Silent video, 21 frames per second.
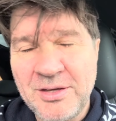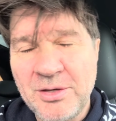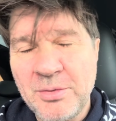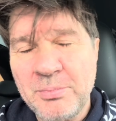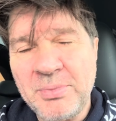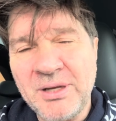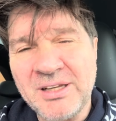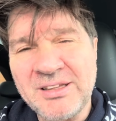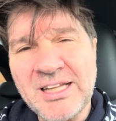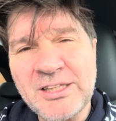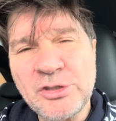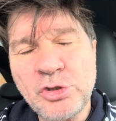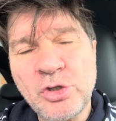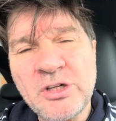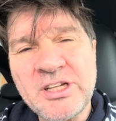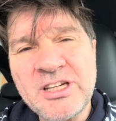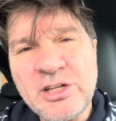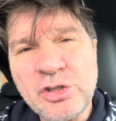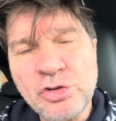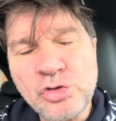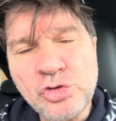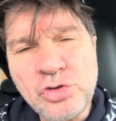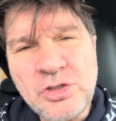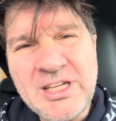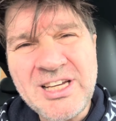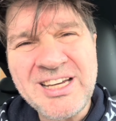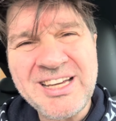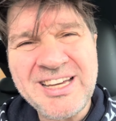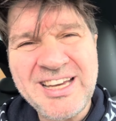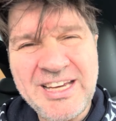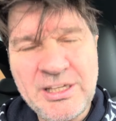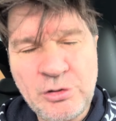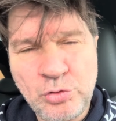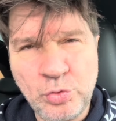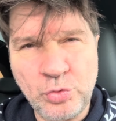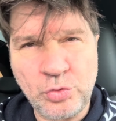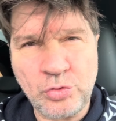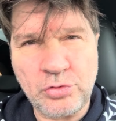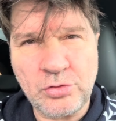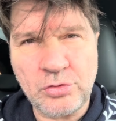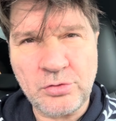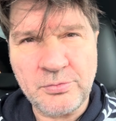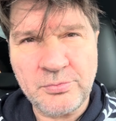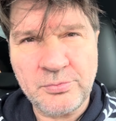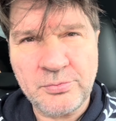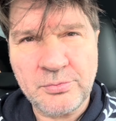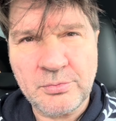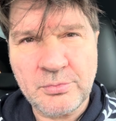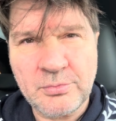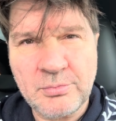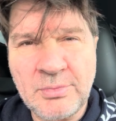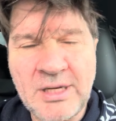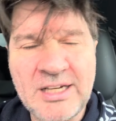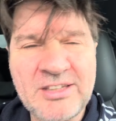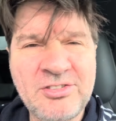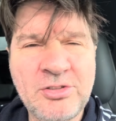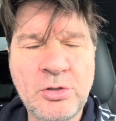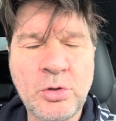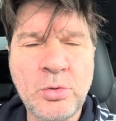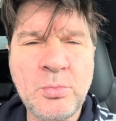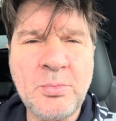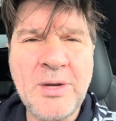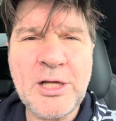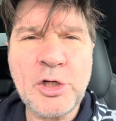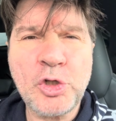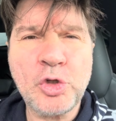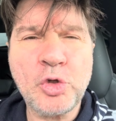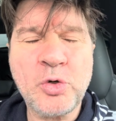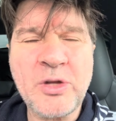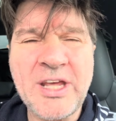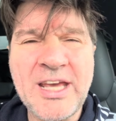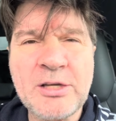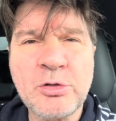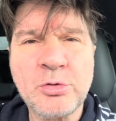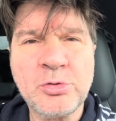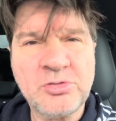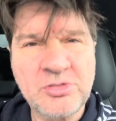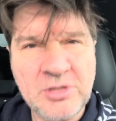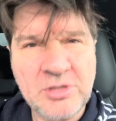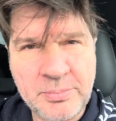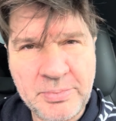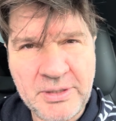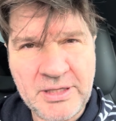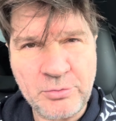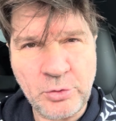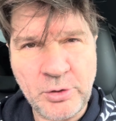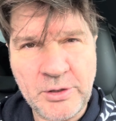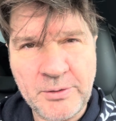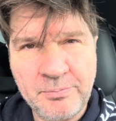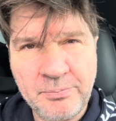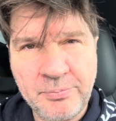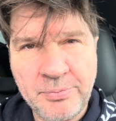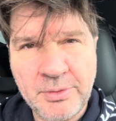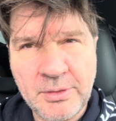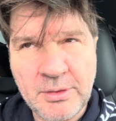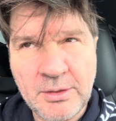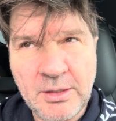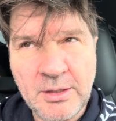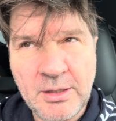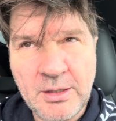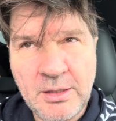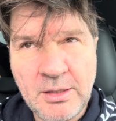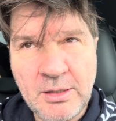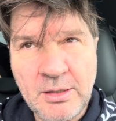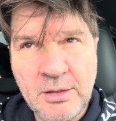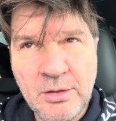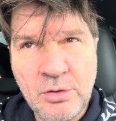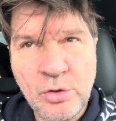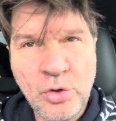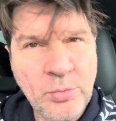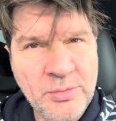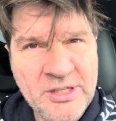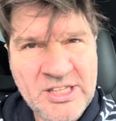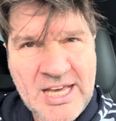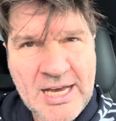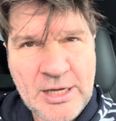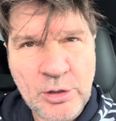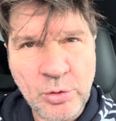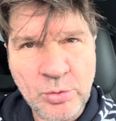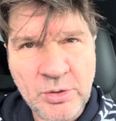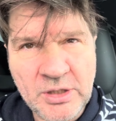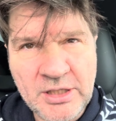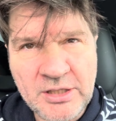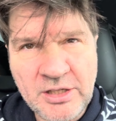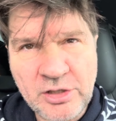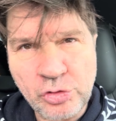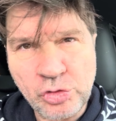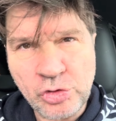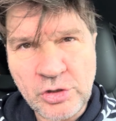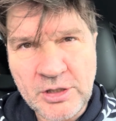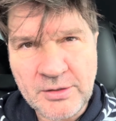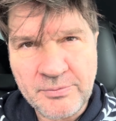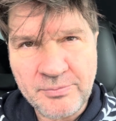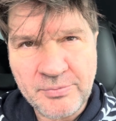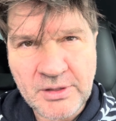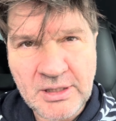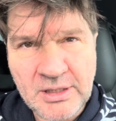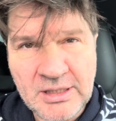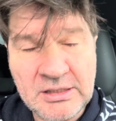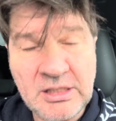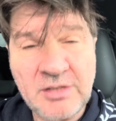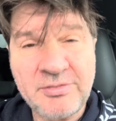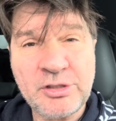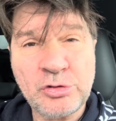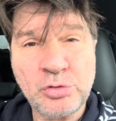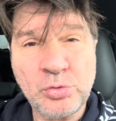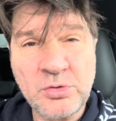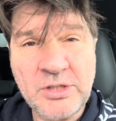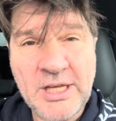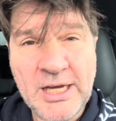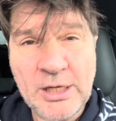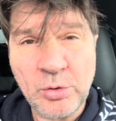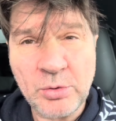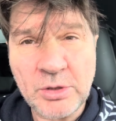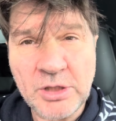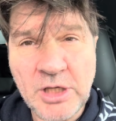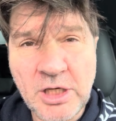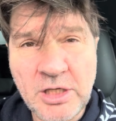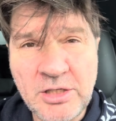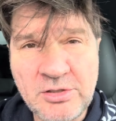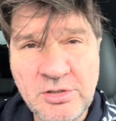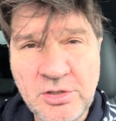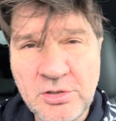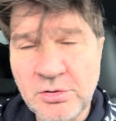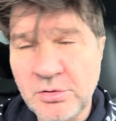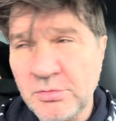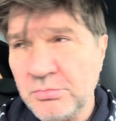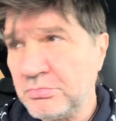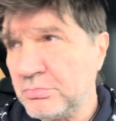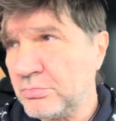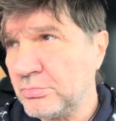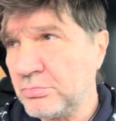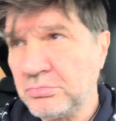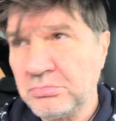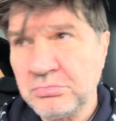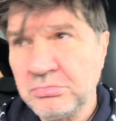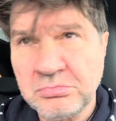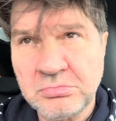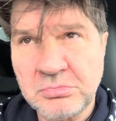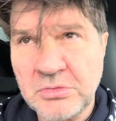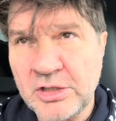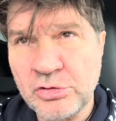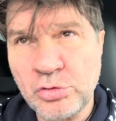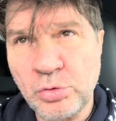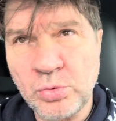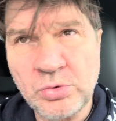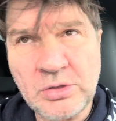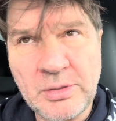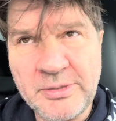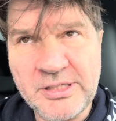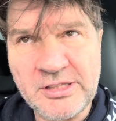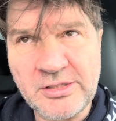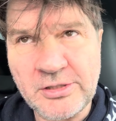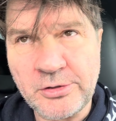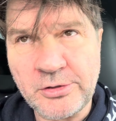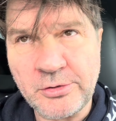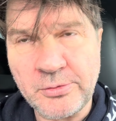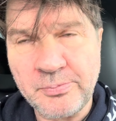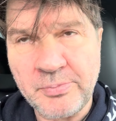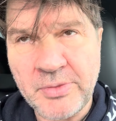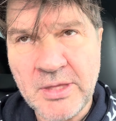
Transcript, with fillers: Pertanto l'energia è tutto ma l'essere umano non ne è consapevole. Come dialoga l'energia? Attraverso un dialogo analitico? Assolutamente no.